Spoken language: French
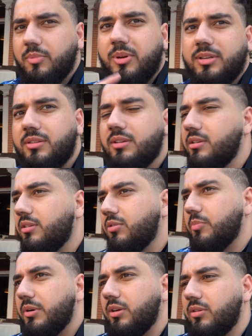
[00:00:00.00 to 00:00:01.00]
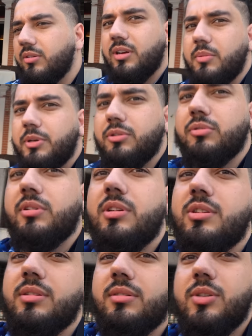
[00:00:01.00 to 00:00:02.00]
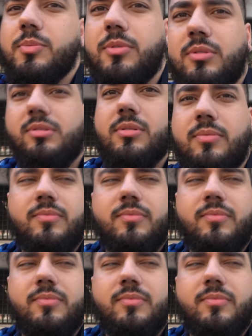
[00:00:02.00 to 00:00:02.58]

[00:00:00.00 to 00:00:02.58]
par l'Italie que par euh, l'Allemagne-Autriche, hein, je pense.